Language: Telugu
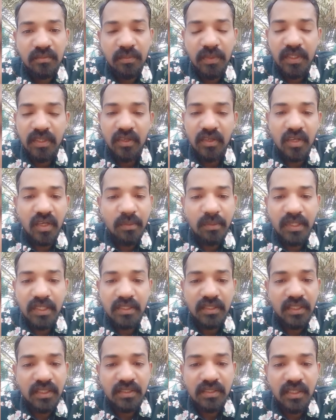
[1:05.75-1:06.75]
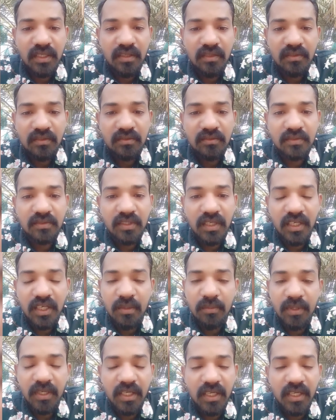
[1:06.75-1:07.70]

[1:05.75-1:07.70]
పట్టు లోపలేసేస్తున్నారు అక్కమ్మ